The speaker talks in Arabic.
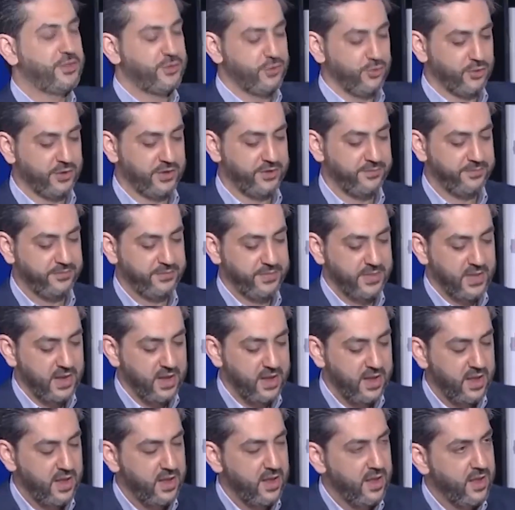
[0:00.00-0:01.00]
السوري تركي السوري.
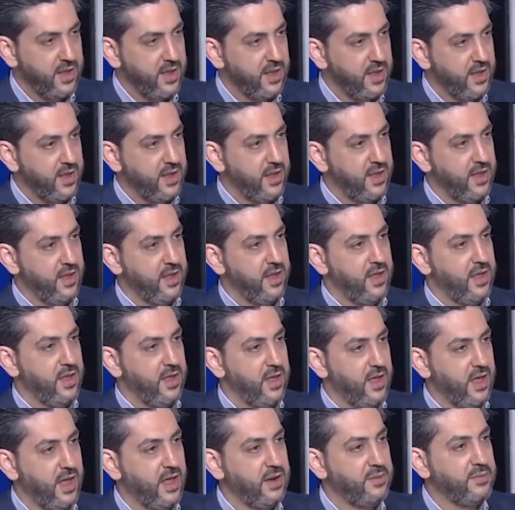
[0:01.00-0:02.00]
تركي
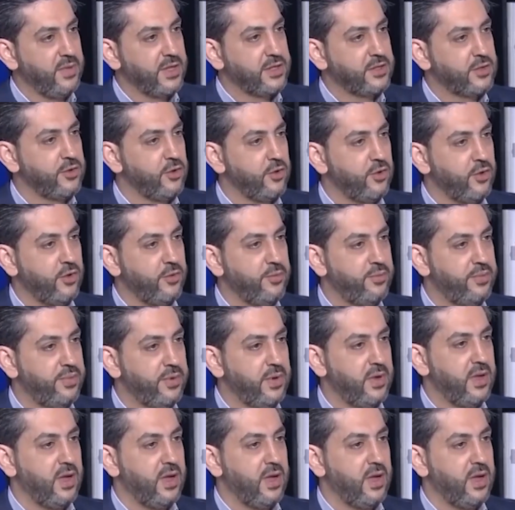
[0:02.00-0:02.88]
موجود وطامع